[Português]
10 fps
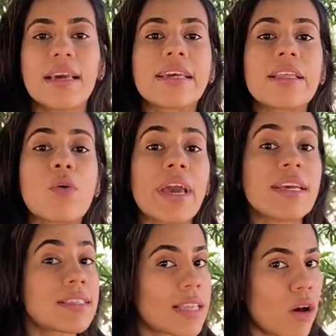Então, quem
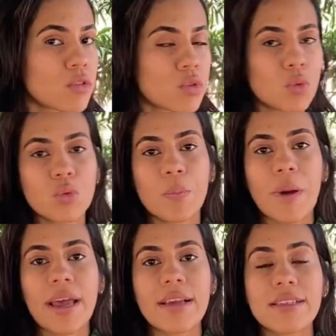está ao sul do
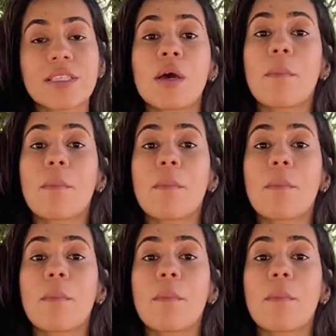país